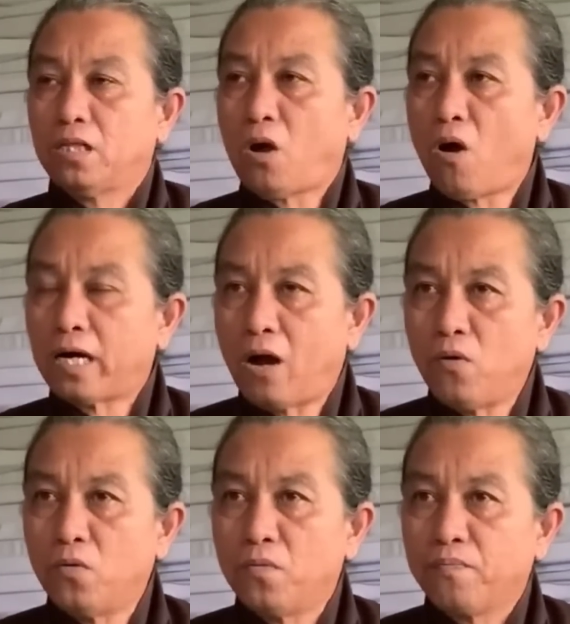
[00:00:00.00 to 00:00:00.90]
toàn
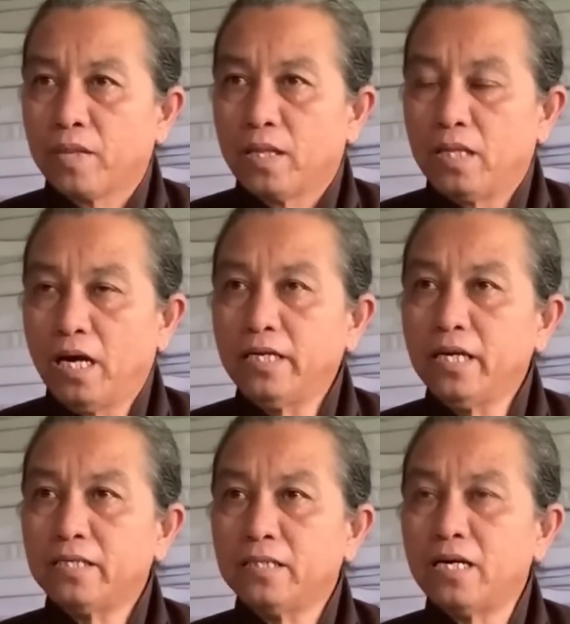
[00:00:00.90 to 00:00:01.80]
cầu những
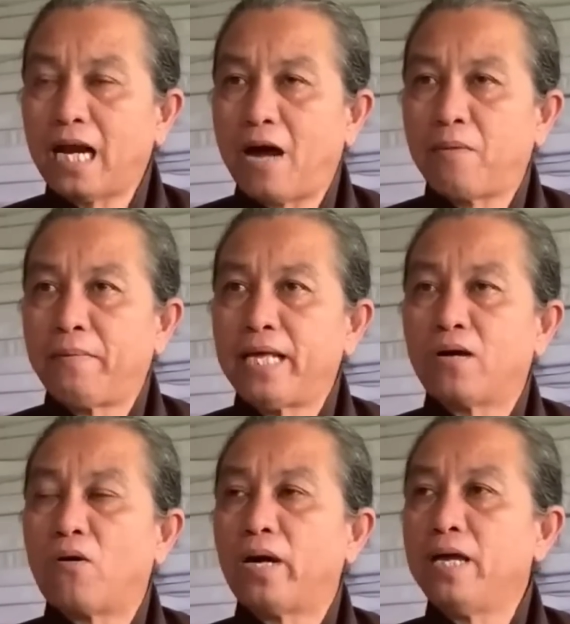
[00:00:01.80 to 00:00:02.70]
nước nước nào mà bây giờ
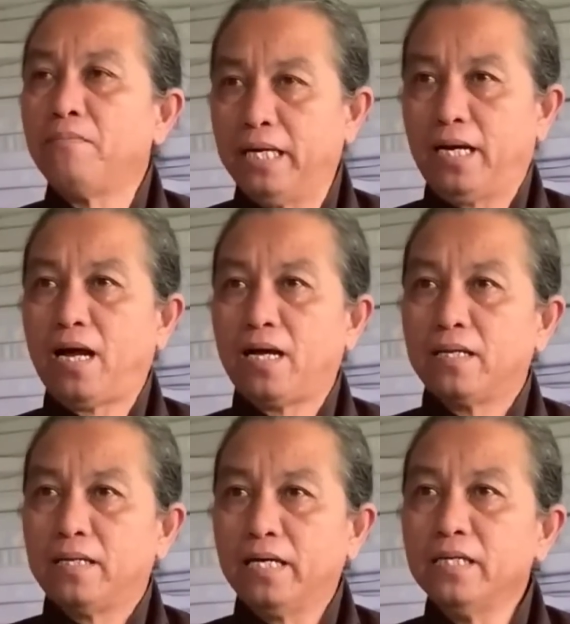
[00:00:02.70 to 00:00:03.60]
còn yên bình đó
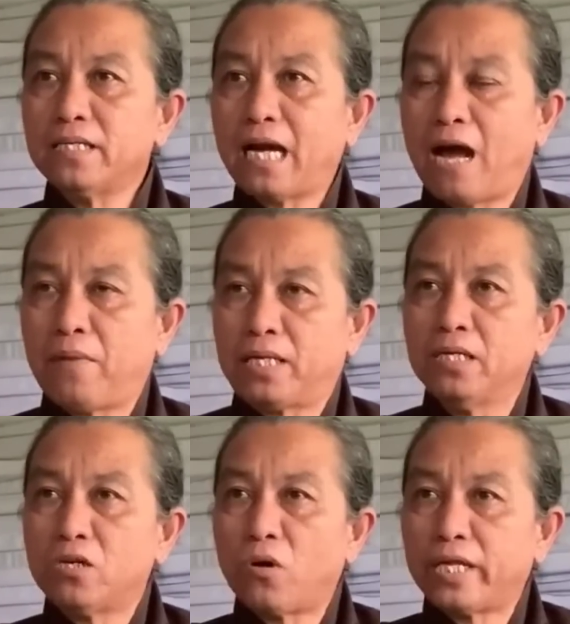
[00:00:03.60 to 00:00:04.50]
những nước nào mà
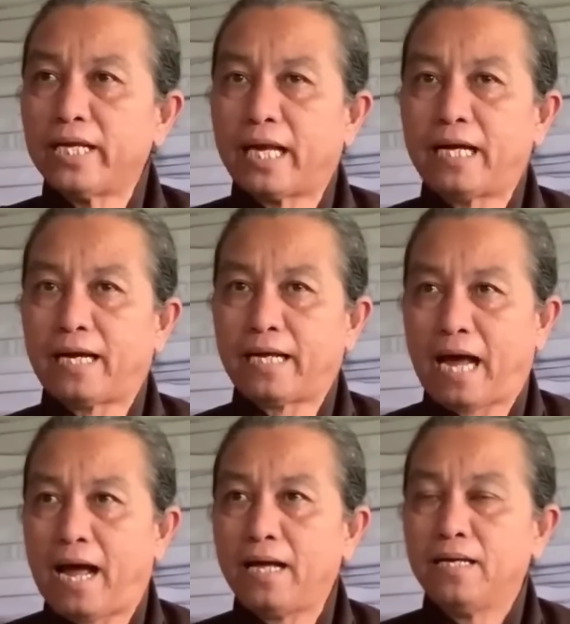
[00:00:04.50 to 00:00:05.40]
chưa có chiến tranh giặc
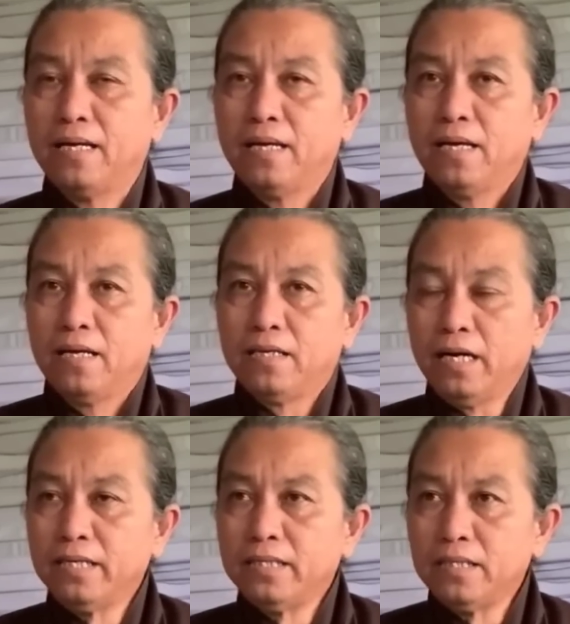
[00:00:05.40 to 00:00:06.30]
giả
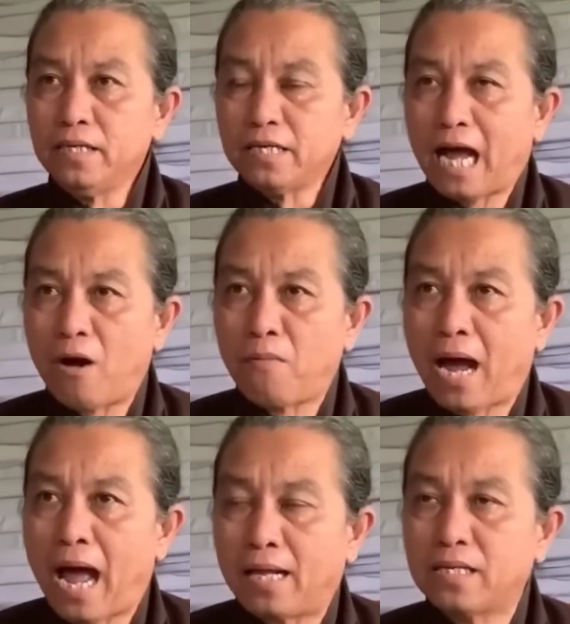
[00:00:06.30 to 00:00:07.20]
những nước nào
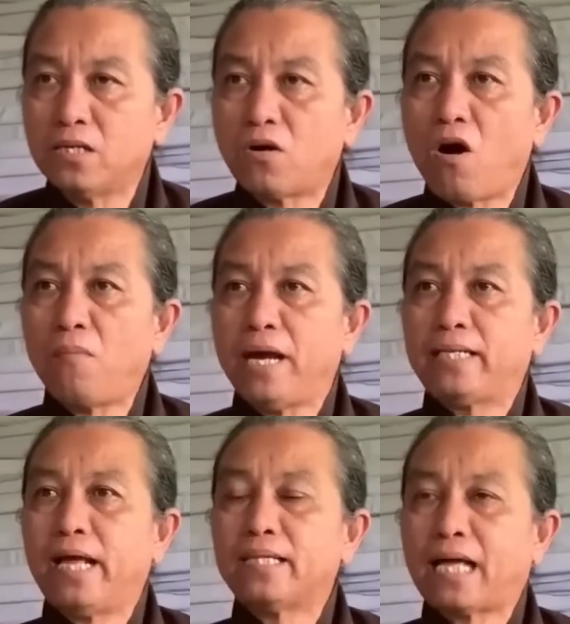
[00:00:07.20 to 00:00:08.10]
mà chưa có bị
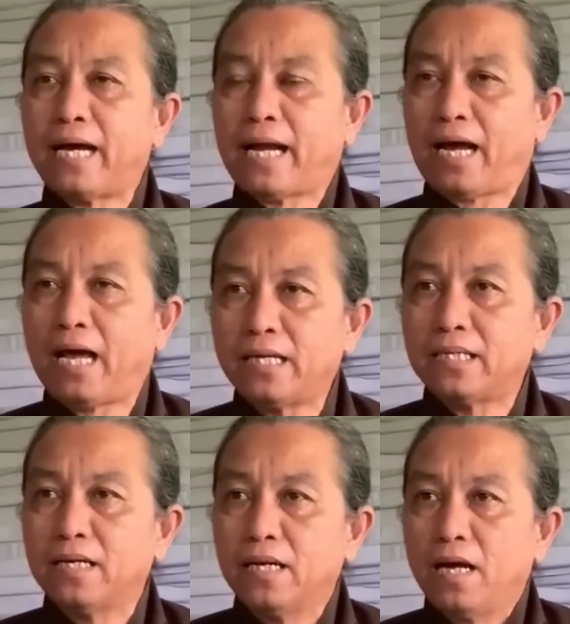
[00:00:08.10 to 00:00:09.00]
thiên tai nạn ách
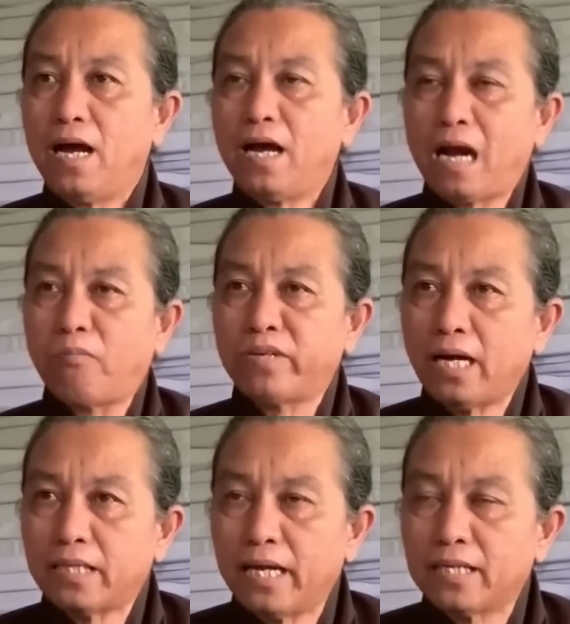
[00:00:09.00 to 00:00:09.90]
động
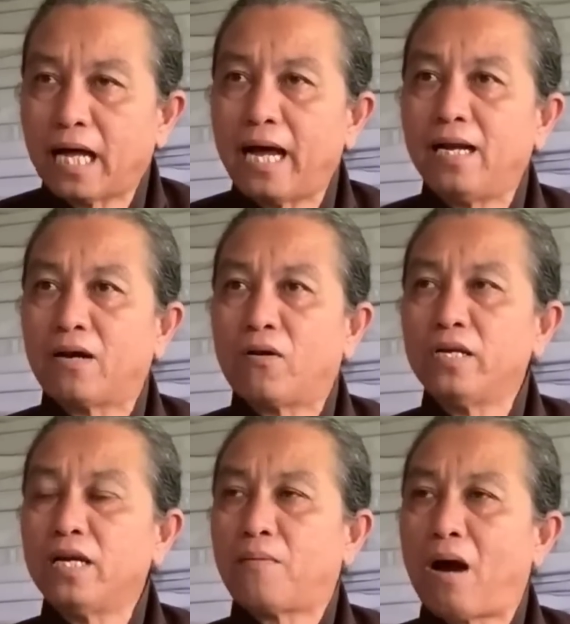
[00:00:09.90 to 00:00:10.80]
đất thiên tai là coi
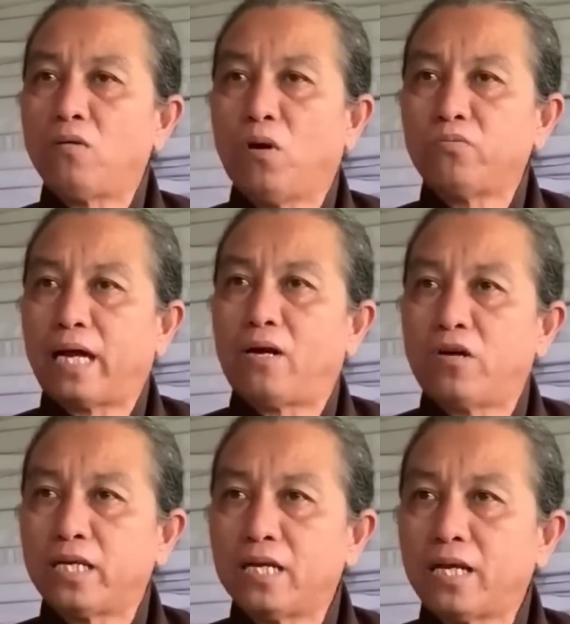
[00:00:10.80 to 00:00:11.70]
như là bão lụt này
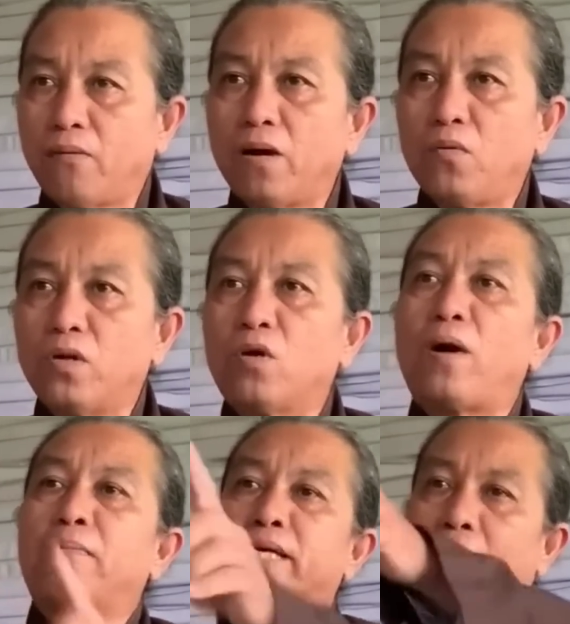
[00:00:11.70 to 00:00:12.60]
nọ chết chóc đó quý cô
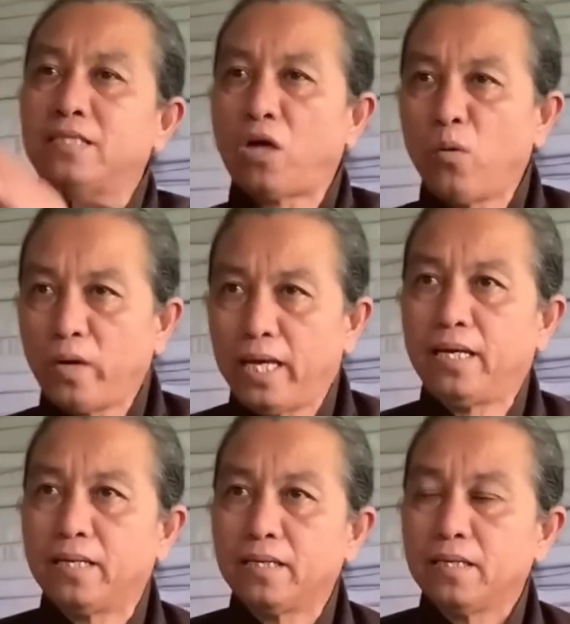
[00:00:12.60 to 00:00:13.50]
bác mình nên tu
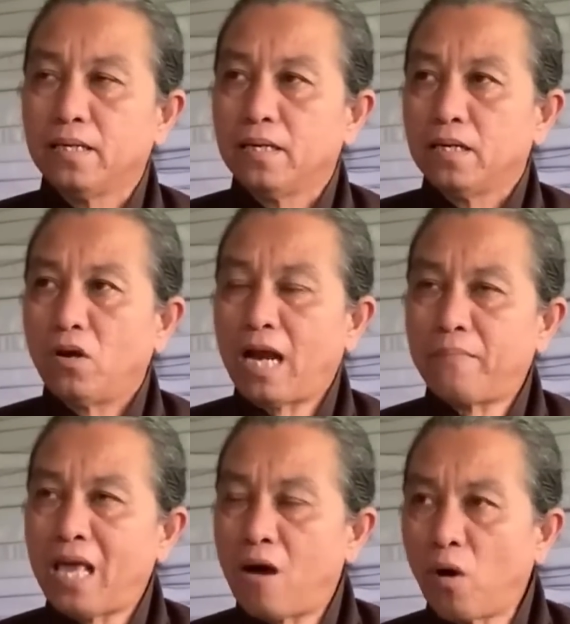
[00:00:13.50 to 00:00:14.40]
đi nó
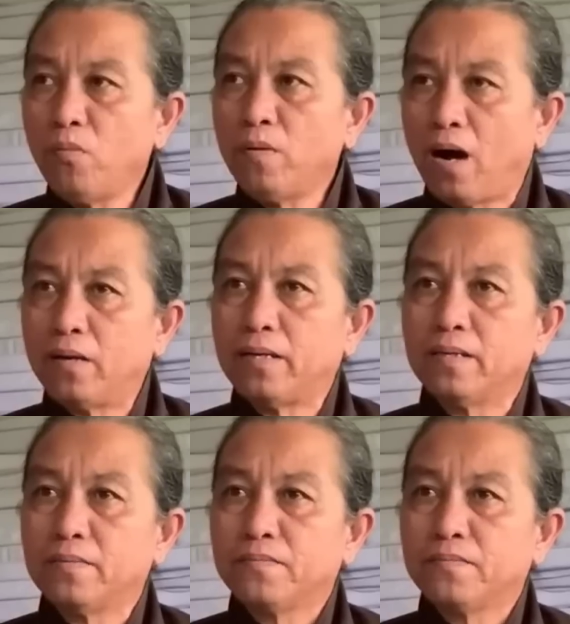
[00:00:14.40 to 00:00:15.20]
nằm vào khung rồi